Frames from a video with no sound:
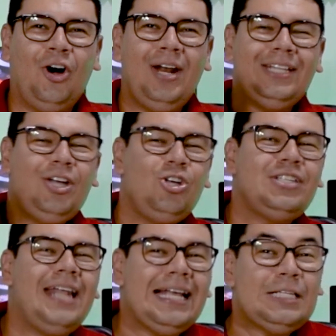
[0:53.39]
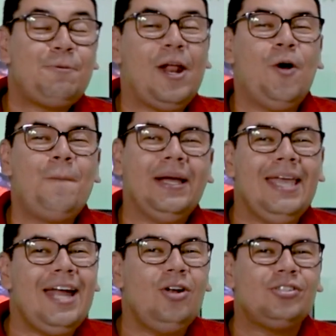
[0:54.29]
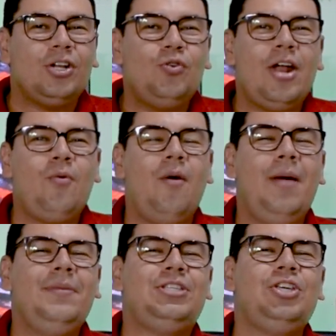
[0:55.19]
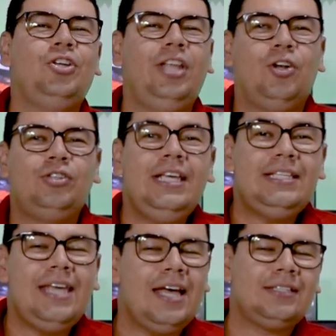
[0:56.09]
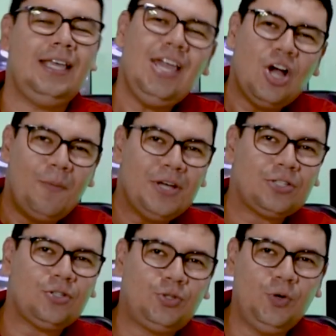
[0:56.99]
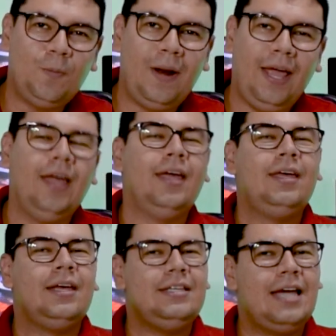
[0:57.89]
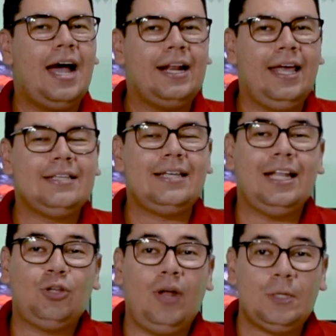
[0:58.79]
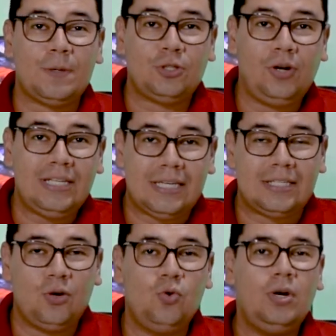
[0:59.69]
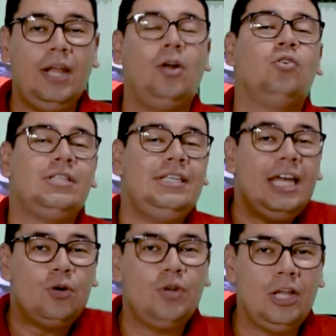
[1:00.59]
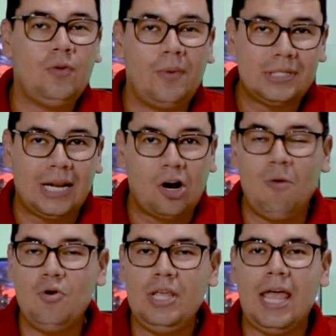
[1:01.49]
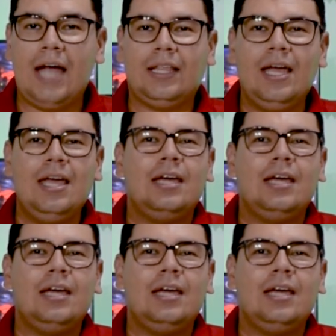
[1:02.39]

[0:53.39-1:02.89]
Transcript: Hola a todos y gracias por acompañarnos en una nueva emisión de noticias y como es costumbre, ya agradecer a todas las personas que se unen o se siguen uniendo a nuestra comunidad.